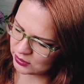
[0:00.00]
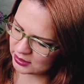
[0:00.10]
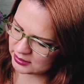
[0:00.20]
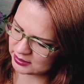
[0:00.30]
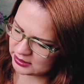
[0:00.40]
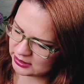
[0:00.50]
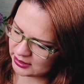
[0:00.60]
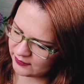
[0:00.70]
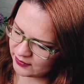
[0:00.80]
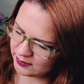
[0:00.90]
euch jetzt hier
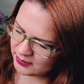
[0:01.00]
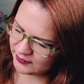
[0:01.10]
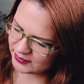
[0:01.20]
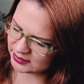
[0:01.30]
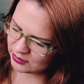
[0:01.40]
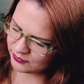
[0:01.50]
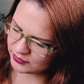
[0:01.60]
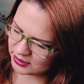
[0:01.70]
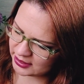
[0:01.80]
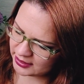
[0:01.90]
einfach mal was
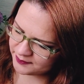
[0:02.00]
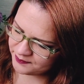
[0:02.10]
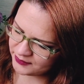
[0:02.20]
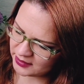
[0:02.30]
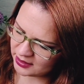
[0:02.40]
auftragen.